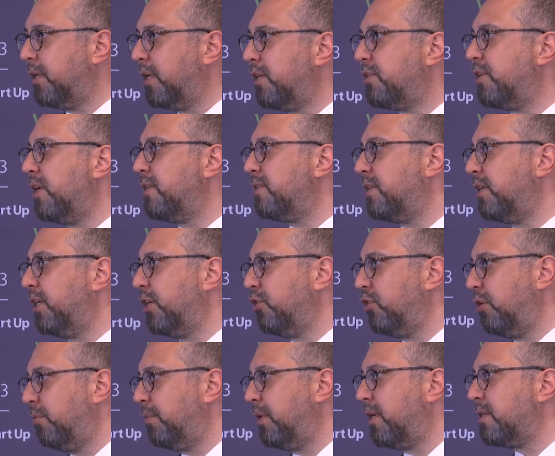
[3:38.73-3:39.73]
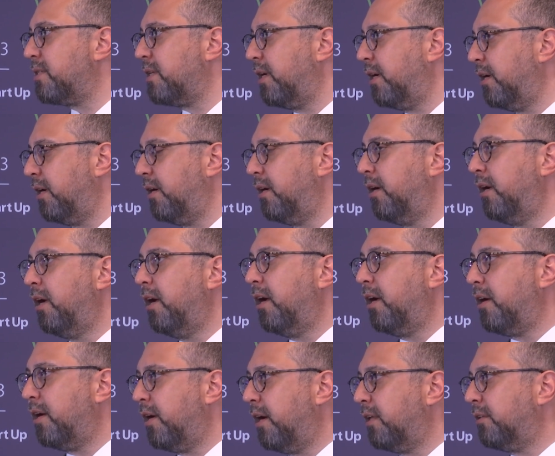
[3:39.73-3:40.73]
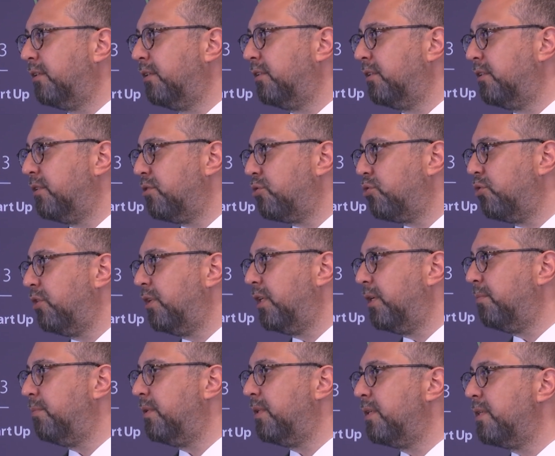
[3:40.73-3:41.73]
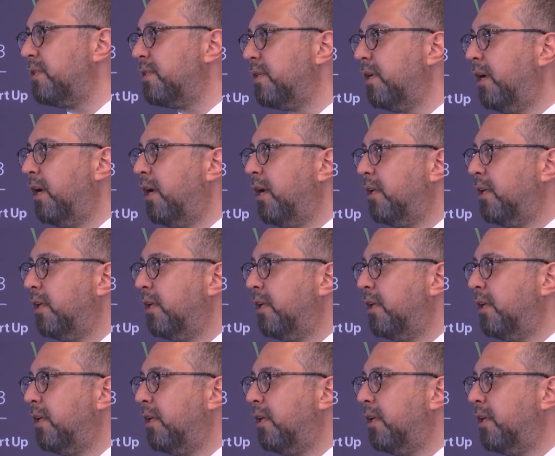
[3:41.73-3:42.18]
geçen seneye göre biraz daha rahatladığını söyleyebiliriz.